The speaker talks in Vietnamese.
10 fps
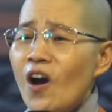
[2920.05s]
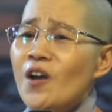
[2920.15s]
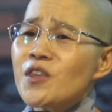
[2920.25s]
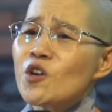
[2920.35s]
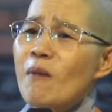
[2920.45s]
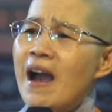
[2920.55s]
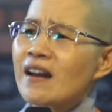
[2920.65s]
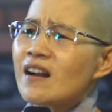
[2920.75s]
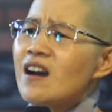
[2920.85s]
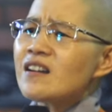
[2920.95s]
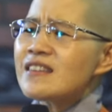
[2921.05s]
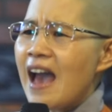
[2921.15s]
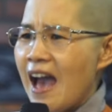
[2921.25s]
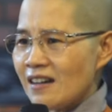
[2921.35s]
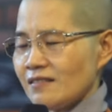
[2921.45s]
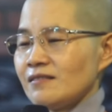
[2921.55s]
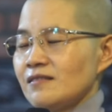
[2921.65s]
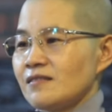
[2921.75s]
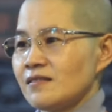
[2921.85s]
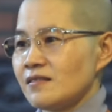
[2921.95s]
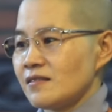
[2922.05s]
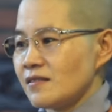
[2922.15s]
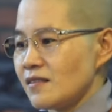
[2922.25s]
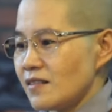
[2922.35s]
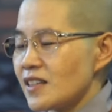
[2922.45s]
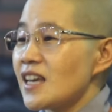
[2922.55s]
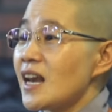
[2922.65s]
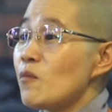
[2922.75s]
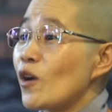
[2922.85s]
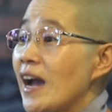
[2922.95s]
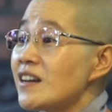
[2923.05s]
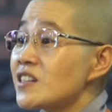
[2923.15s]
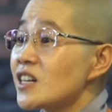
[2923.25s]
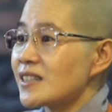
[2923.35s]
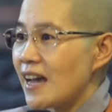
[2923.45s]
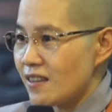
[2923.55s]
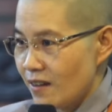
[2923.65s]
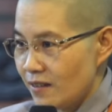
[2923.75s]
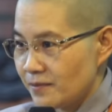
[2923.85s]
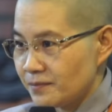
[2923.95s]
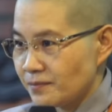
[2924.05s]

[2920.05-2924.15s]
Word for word: có nhiều bạn đơn giản chỉ là một cái rửa tay thôi